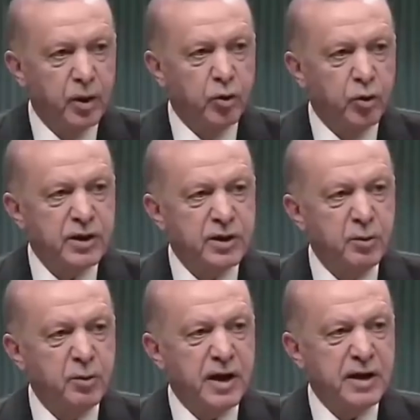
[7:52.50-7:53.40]

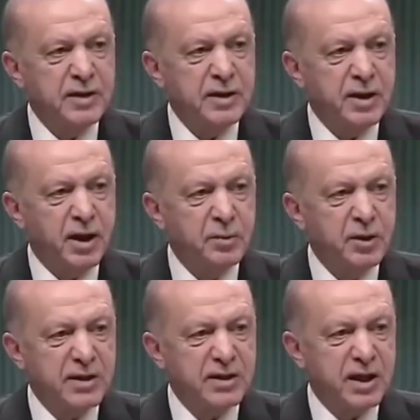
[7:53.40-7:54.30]
Üretimi ve istihdamı
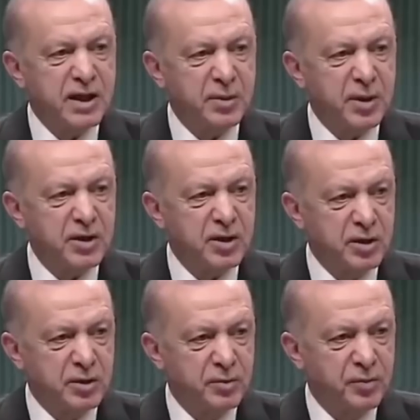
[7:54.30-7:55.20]
desteklemek için